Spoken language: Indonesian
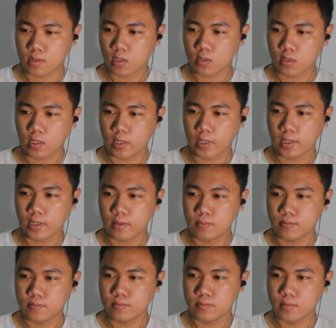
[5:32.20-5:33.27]
tonton lah ya.
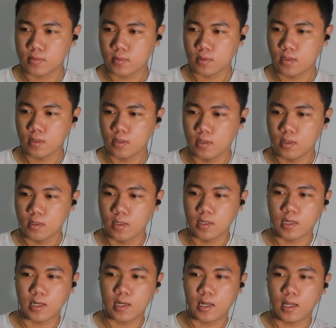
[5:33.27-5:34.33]

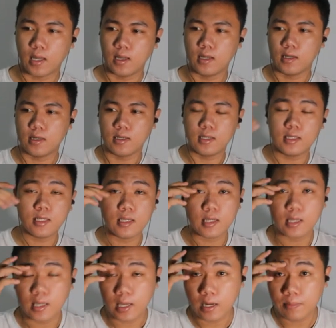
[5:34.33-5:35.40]
Nah, di
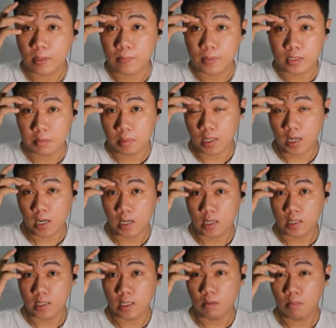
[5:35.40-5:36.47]
sini LPP
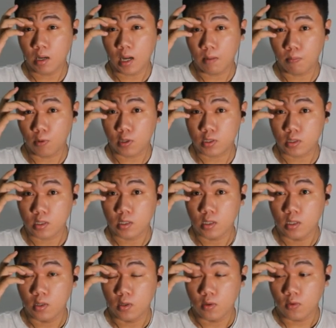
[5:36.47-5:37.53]
Semarang dia mengupload
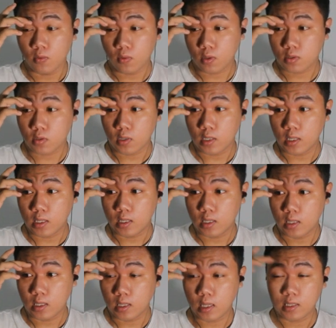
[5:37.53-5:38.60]
foto ini.
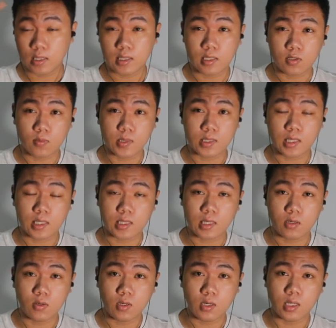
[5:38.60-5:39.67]
Nanti kita coba cari
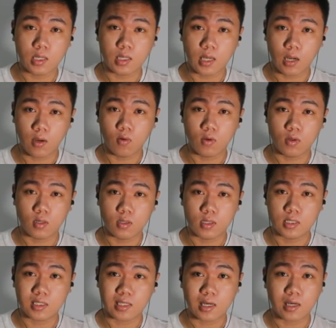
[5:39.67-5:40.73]
tahu di akun
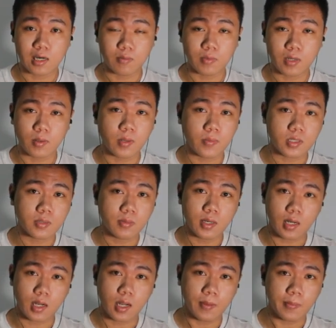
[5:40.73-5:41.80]
Instagram LPP
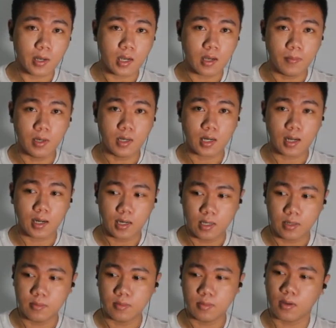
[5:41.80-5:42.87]
Semarang apakah benar
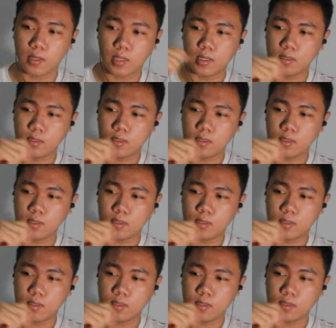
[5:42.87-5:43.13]
ada. Oke.